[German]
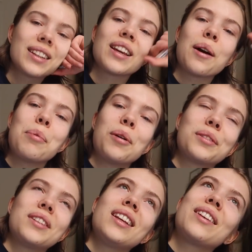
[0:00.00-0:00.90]
ja,
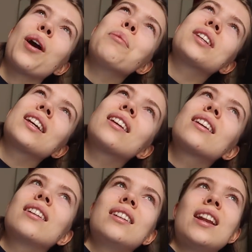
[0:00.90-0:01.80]
Pauls und ich, wir haben uns
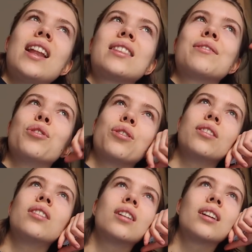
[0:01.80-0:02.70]
eigentlich in der letzten
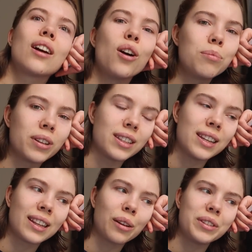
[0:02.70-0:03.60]
Woche kaum gesehen.
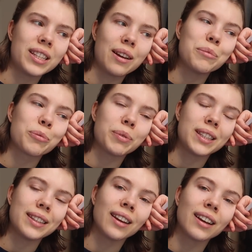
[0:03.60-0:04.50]
Ich glaube, wir sind einmal
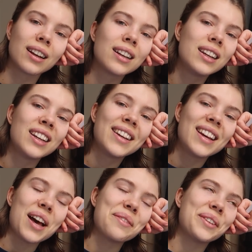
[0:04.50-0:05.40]
spazieren gegangen,
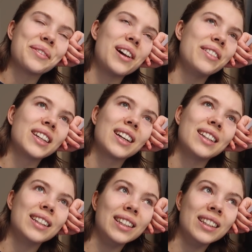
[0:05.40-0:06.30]
einfach weil wir
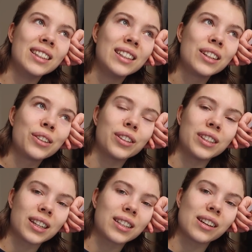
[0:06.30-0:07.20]
gerade die
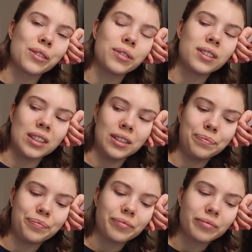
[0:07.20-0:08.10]
Kontakte reduzieren.
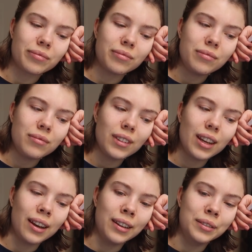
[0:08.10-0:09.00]

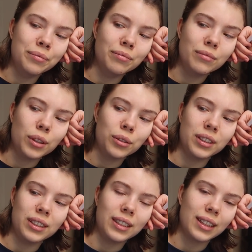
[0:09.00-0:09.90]
Ähm,
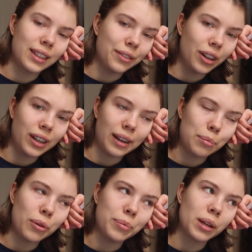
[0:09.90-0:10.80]
und jetzt gehen wir heute
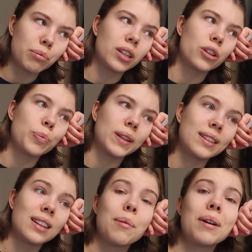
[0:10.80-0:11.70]
eben auch mit Abstand
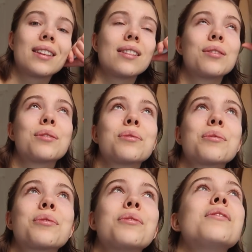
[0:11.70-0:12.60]
spazieren. Aber es ist so
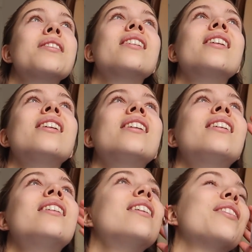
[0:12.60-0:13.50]
schön
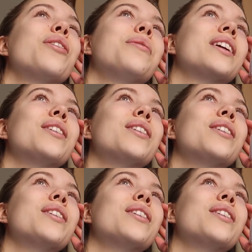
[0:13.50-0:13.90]
und ich freue mich